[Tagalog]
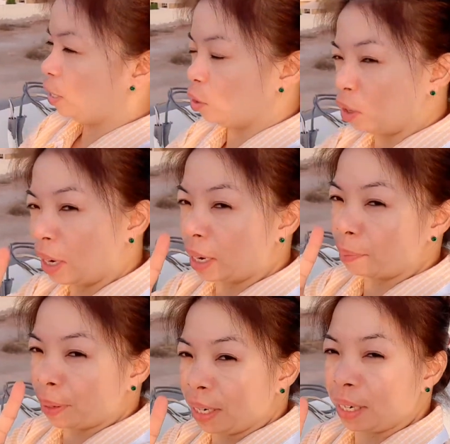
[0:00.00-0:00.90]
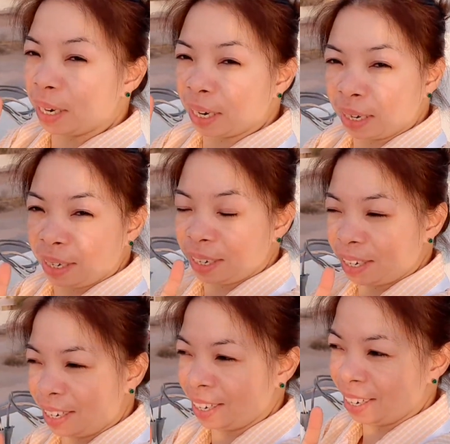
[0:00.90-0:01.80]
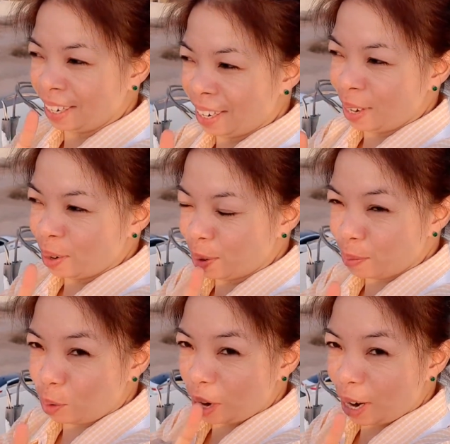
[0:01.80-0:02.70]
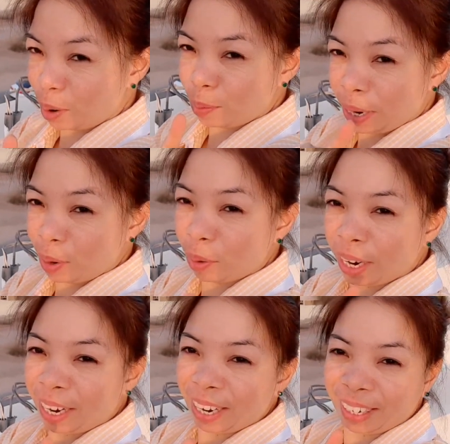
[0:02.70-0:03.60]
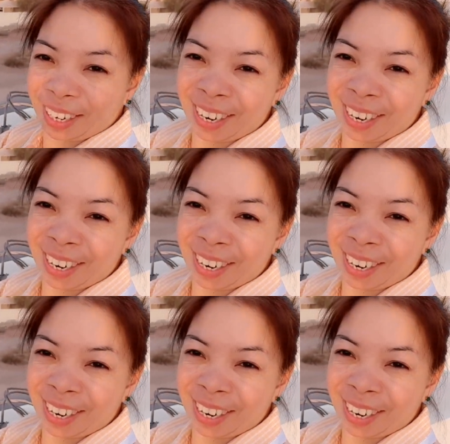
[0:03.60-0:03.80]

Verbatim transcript: yung harapan niya ay mukha akong maliwanag.